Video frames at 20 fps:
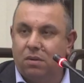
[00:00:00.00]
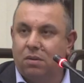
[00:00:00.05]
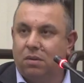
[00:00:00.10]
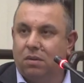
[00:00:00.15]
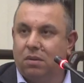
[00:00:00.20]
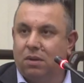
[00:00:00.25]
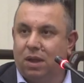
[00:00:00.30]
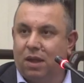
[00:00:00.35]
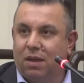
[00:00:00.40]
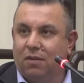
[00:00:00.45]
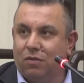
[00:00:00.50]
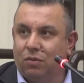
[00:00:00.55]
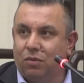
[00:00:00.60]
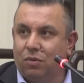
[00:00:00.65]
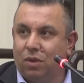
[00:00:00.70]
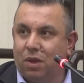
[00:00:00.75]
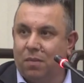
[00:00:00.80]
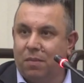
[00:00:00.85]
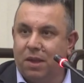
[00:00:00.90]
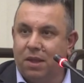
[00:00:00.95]
Pastorelli
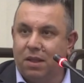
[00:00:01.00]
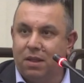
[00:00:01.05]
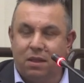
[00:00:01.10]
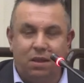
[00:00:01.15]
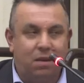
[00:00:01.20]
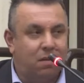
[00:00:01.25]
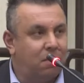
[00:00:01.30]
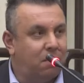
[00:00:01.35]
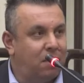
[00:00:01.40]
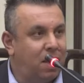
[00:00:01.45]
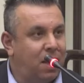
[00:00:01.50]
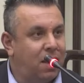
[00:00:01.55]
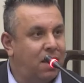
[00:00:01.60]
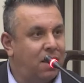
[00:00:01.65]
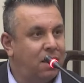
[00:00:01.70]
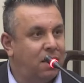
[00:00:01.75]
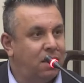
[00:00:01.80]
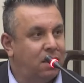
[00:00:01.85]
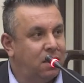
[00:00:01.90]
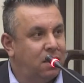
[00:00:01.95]
affinché la
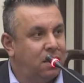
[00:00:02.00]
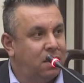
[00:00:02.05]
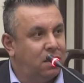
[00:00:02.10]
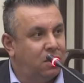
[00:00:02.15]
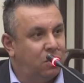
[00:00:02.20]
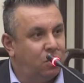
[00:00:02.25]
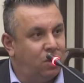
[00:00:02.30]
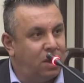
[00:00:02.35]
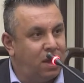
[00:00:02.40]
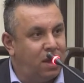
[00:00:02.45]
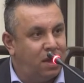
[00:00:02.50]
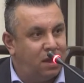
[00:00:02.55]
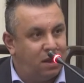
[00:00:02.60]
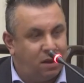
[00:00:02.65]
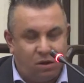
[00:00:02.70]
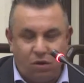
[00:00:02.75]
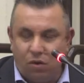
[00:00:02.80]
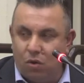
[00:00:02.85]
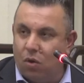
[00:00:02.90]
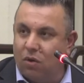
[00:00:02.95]
regione tenda ancor più
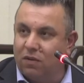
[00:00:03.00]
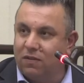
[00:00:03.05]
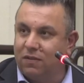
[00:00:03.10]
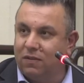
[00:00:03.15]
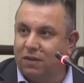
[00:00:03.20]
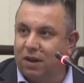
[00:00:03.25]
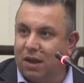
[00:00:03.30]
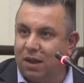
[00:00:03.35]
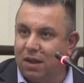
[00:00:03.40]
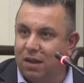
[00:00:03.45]
la mano